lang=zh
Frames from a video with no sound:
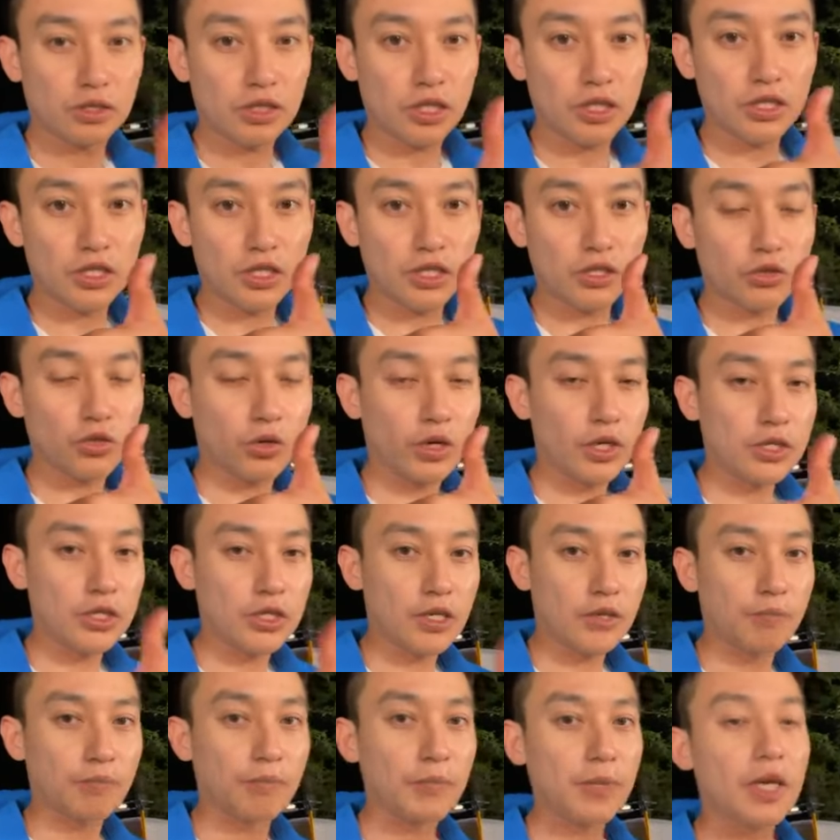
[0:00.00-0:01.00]
真心推
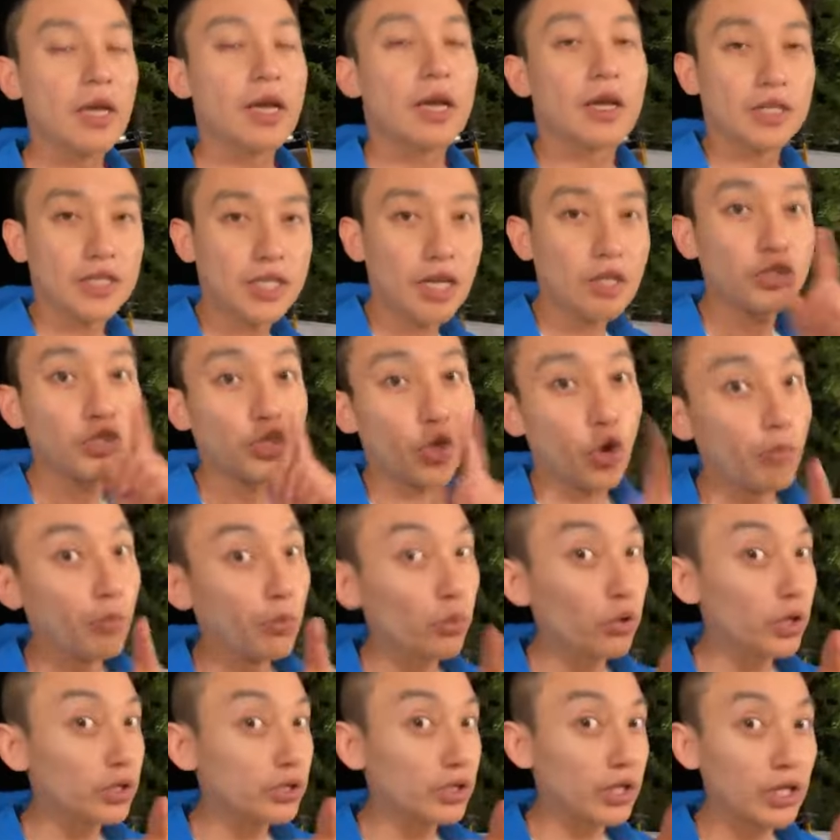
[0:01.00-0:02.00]
荐。像首
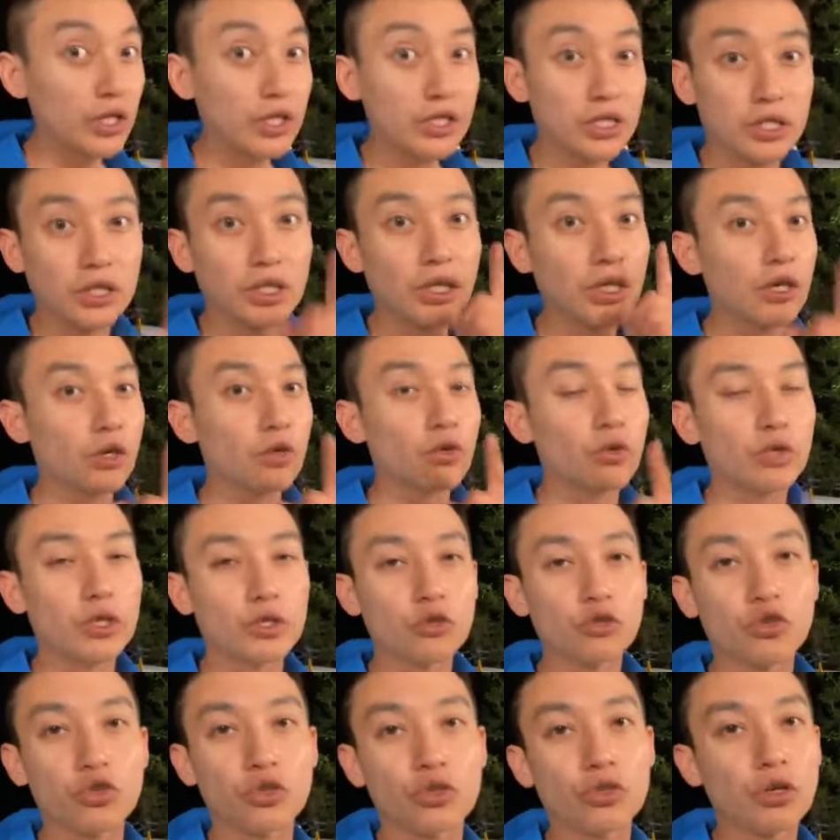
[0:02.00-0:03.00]
播的第一集那个录
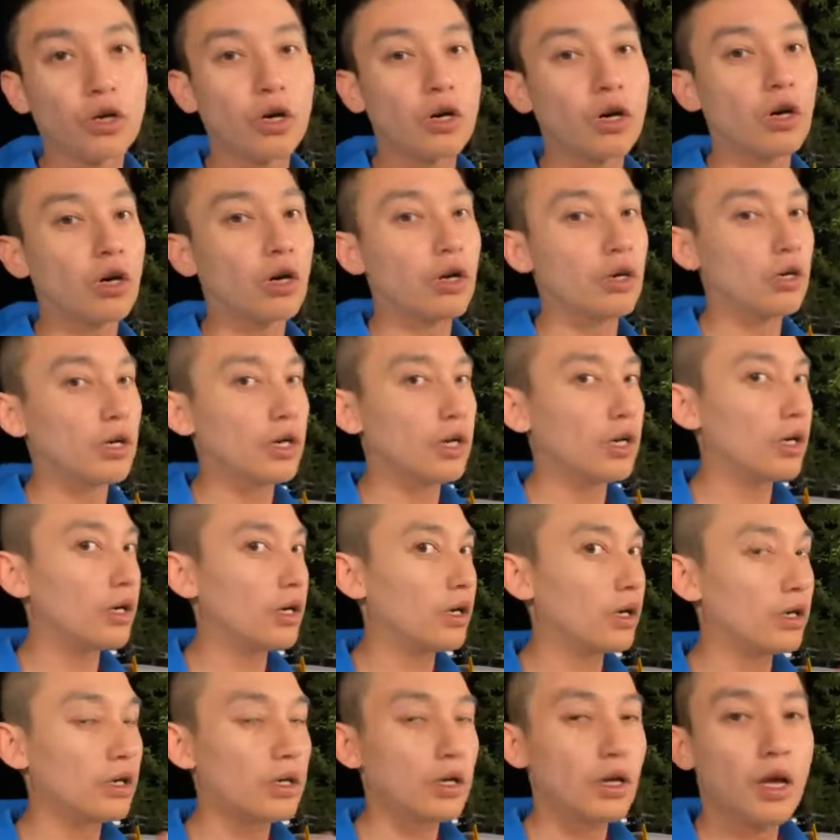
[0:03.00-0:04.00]
音区，哦
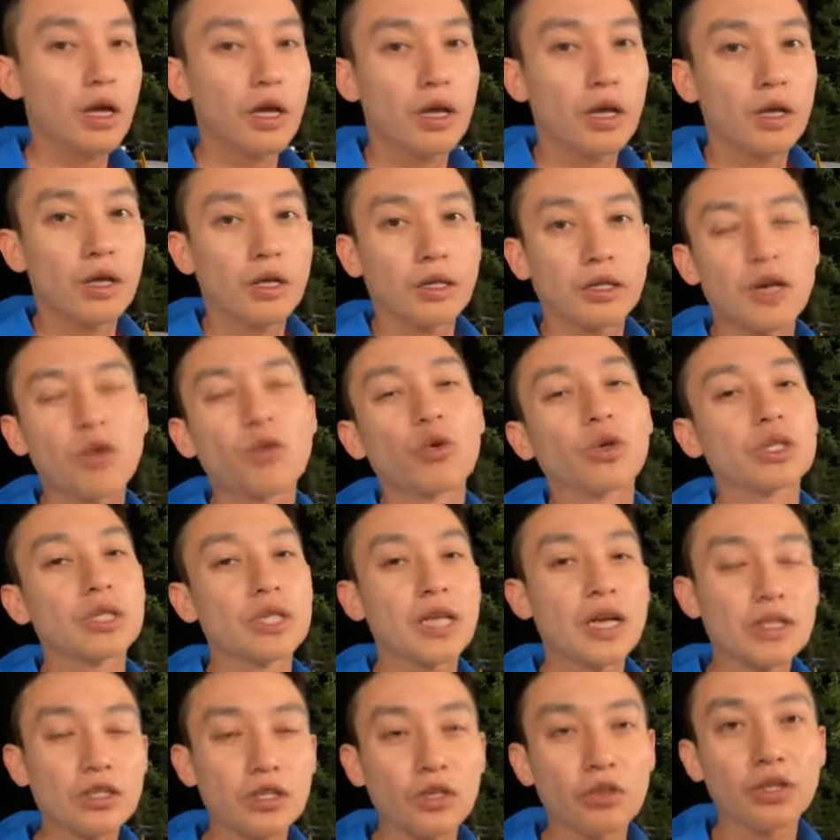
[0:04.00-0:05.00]
哦，但我
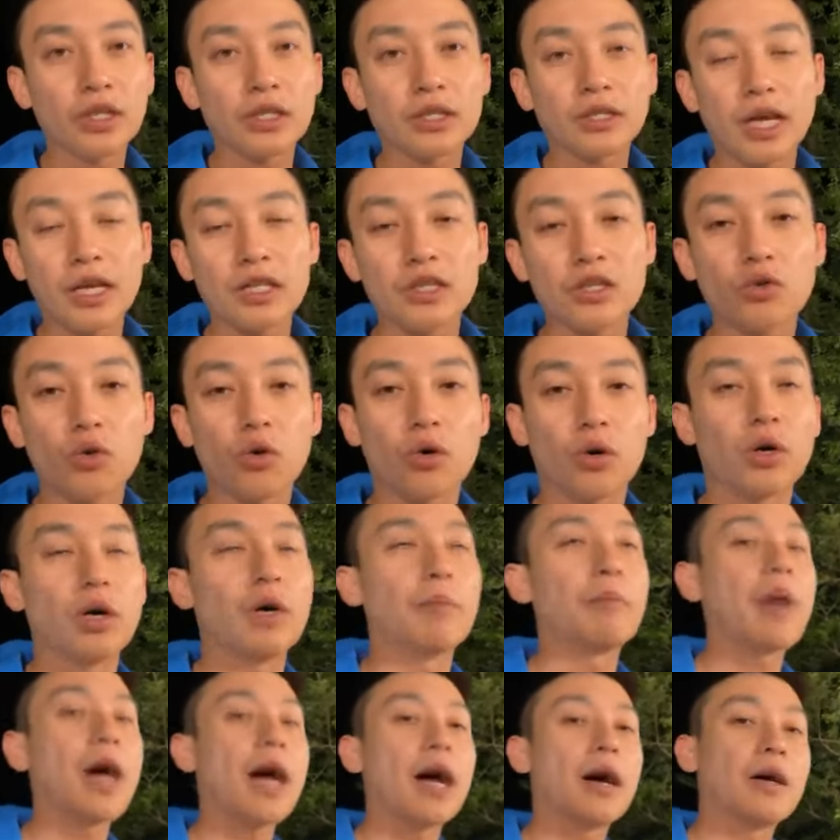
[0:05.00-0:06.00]
实在是有点担心，我
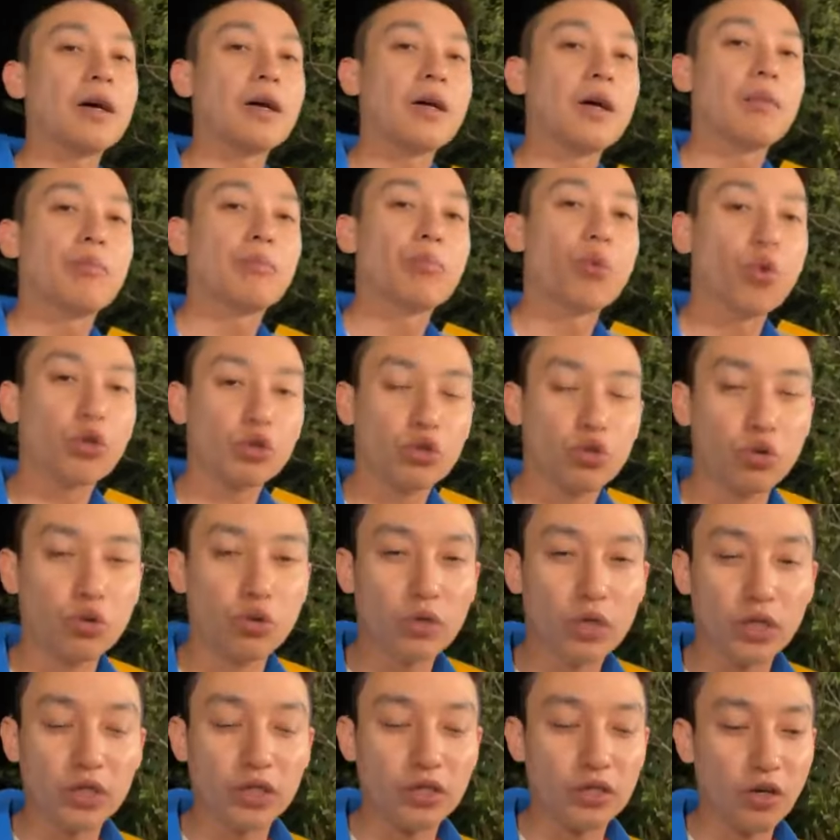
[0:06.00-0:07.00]
很怕。播
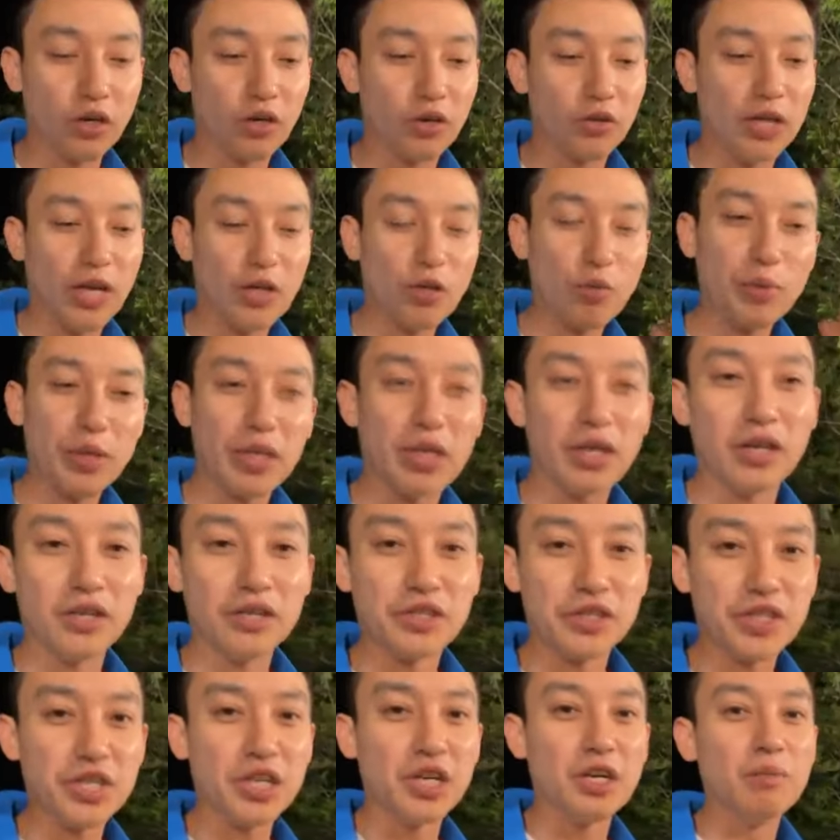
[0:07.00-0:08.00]
出了以后，它就变得
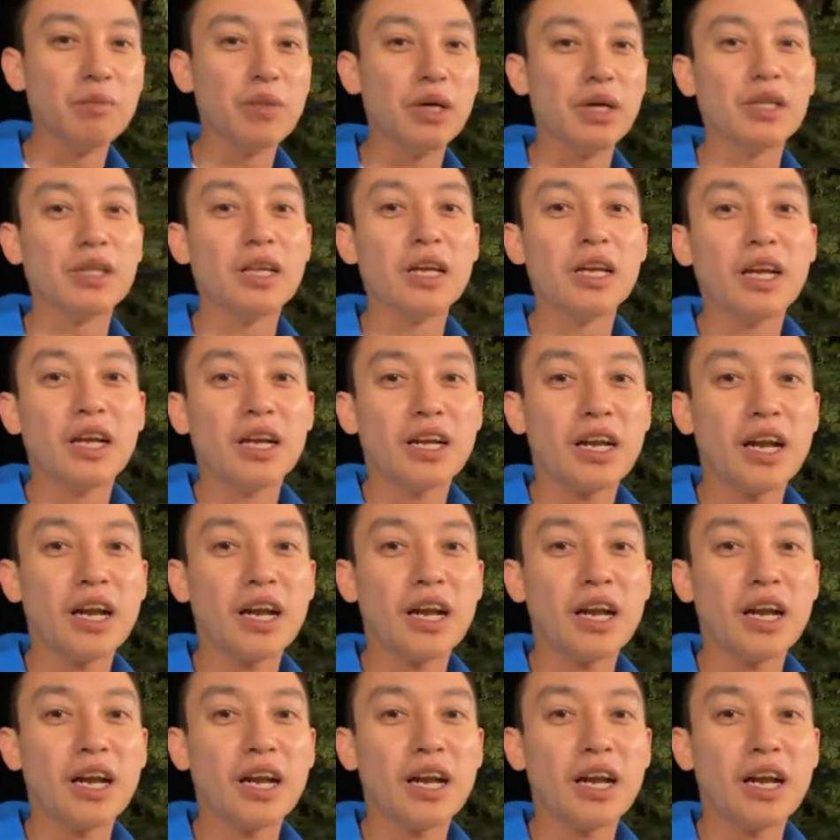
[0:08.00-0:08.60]
很热门，